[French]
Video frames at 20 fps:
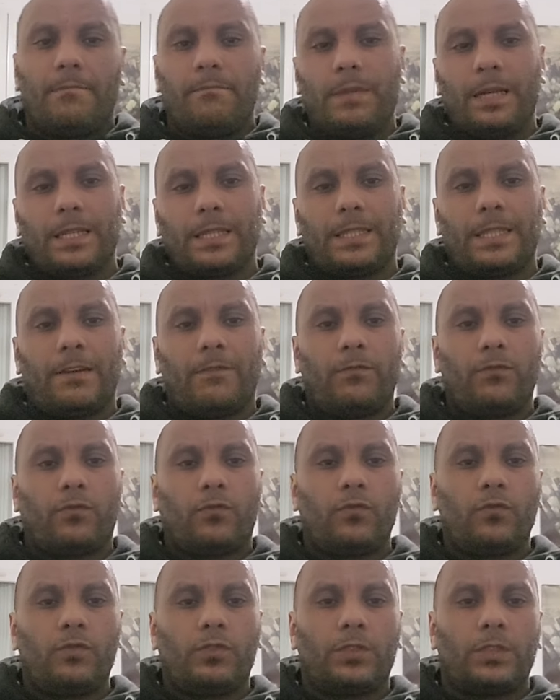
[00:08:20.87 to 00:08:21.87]
Merci à vous
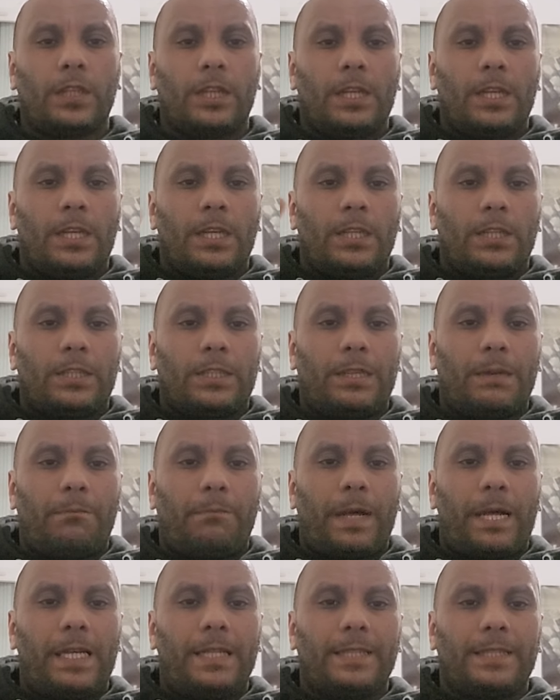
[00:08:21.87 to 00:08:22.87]
tous. C'est
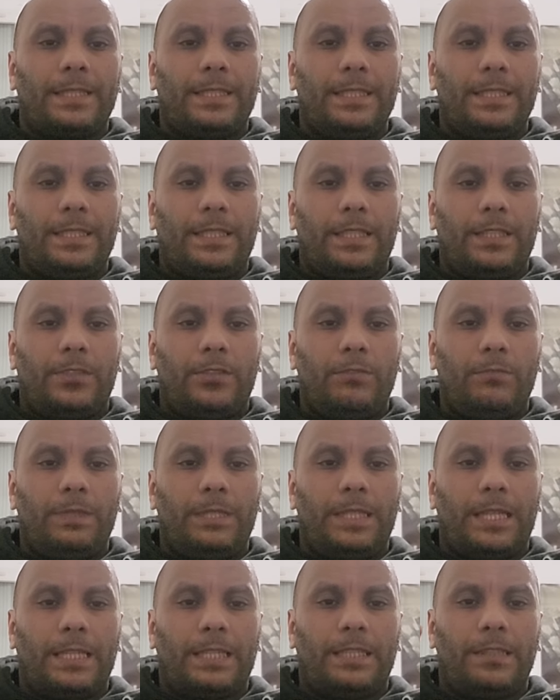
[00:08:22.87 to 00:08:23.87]
pas un signe des
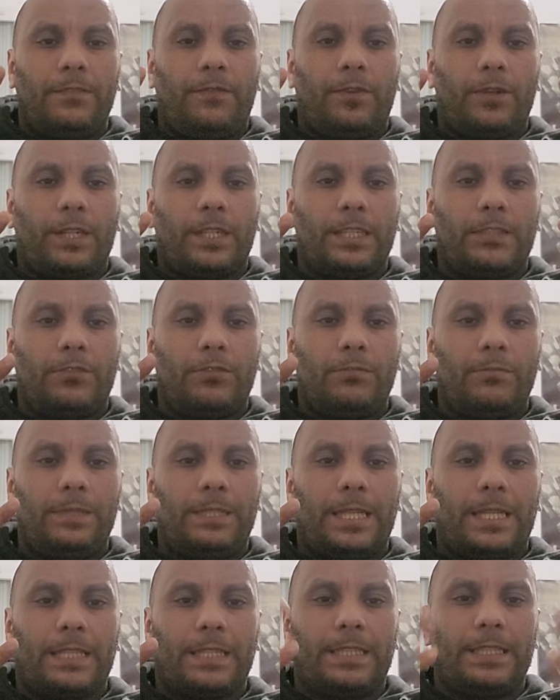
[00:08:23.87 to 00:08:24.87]
Illuminati, que les
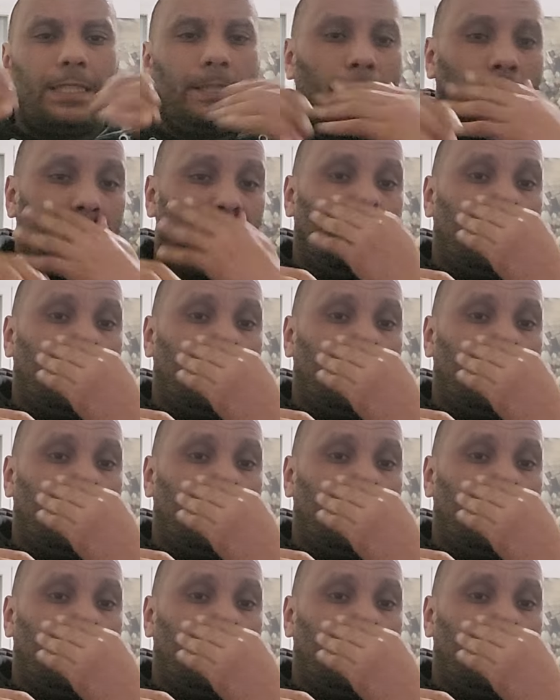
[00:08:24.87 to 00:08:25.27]
Illuminati.